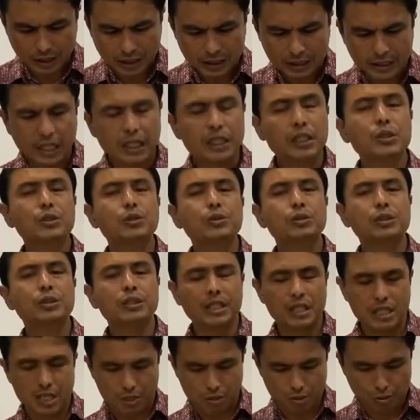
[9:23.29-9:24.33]
yaitu
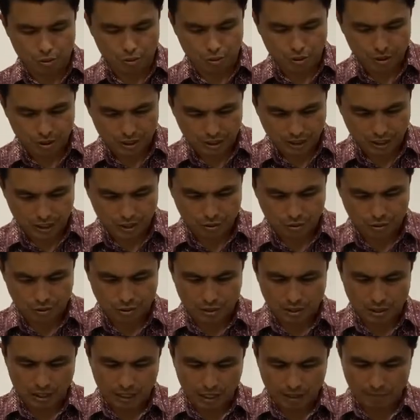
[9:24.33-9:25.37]
Yesus
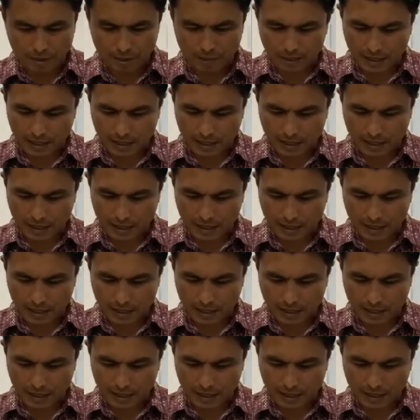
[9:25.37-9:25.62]
Kristus. 18.